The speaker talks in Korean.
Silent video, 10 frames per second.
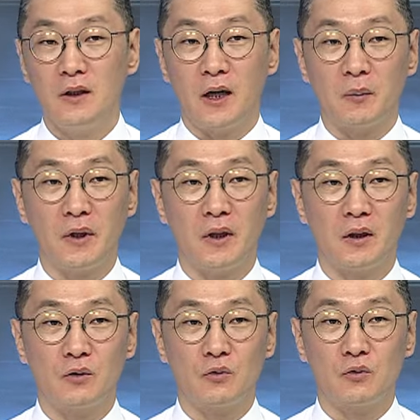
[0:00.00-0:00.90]

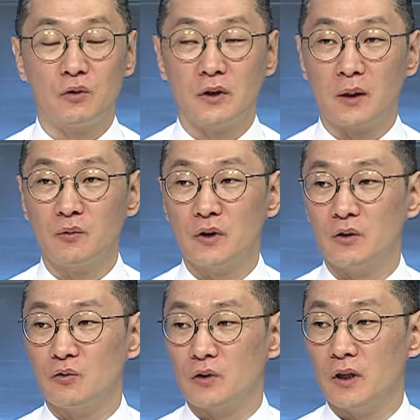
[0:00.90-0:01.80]
아마
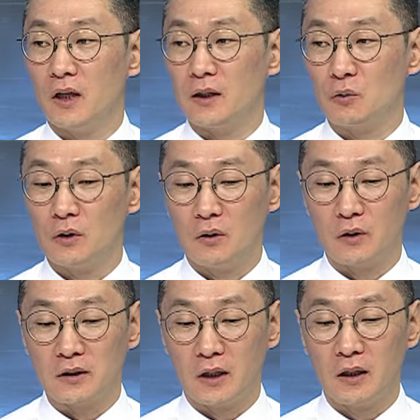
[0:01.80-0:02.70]
당분간 주가가 안 좋다고
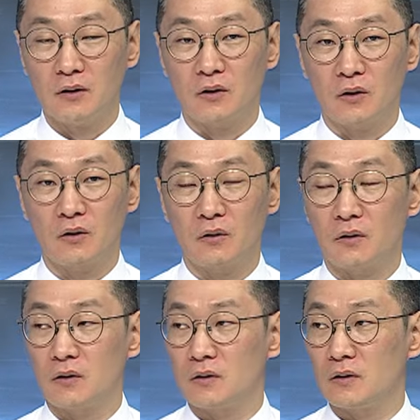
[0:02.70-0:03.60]
예상하는 그런
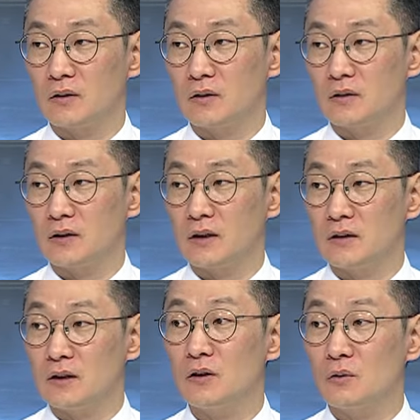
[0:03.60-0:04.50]
어떤 그 예,
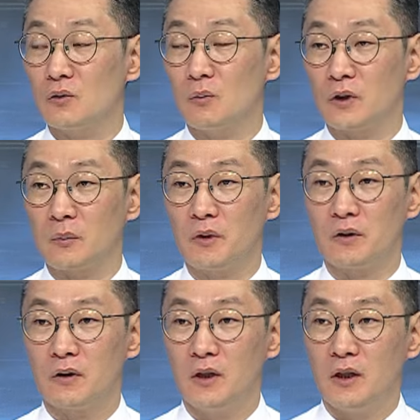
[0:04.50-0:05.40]
예측들도 뭐냐면